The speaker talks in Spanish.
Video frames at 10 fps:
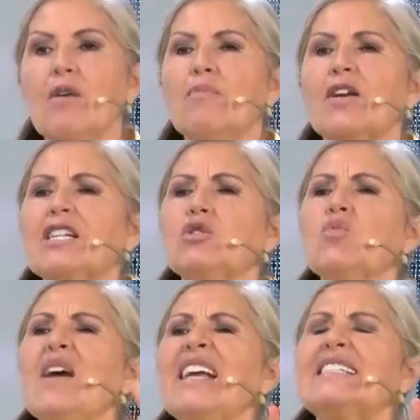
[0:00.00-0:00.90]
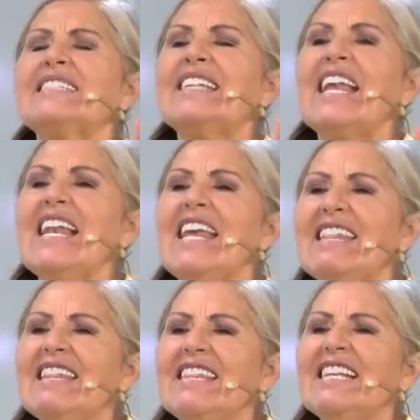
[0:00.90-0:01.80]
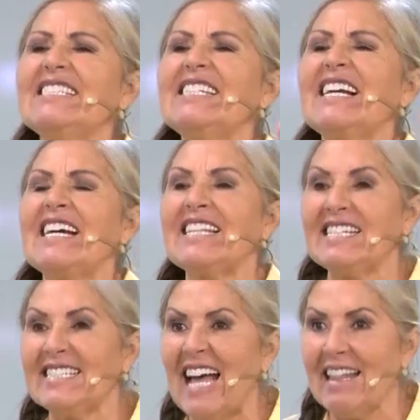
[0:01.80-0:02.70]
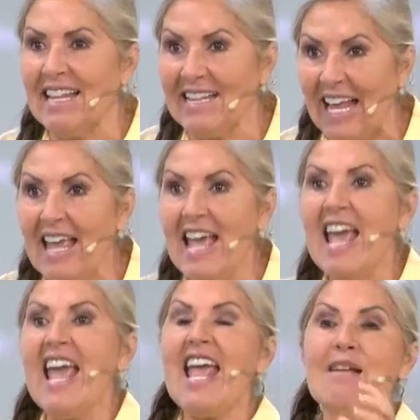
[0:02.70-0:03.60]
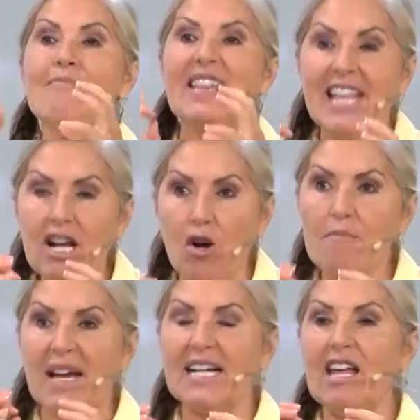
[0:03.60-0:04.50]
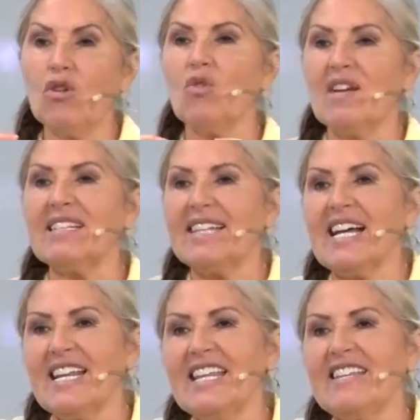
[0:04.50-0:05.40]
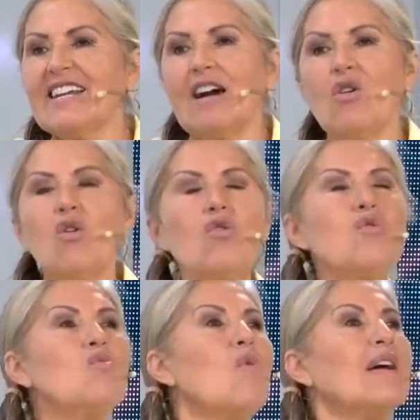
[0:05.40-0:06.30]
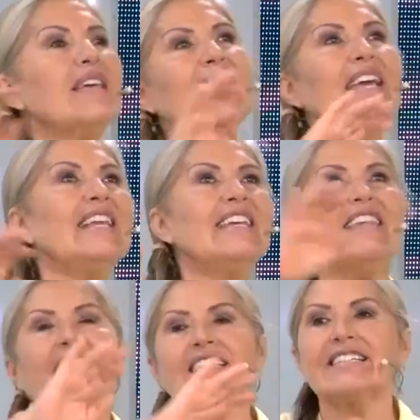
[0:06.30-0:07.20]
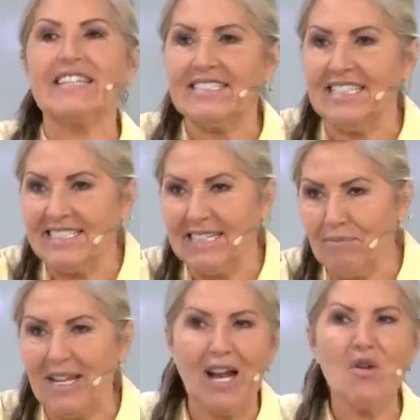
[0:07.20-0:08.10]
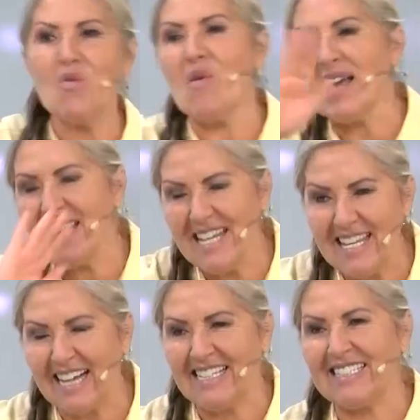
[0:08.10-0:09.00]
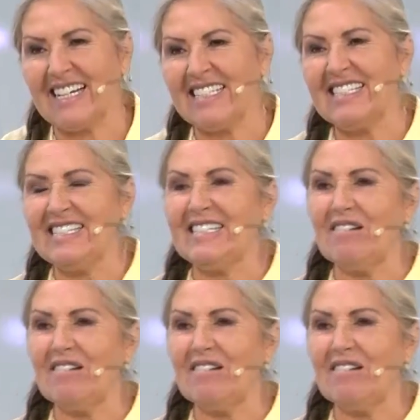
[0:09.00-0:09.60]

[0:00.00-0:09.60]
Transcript: porque es un excelente cicatrizante. El matico mezclado con la sangre de drago no hay herida que se resista, mira, no hay herida que se resista. ¿Y cómo se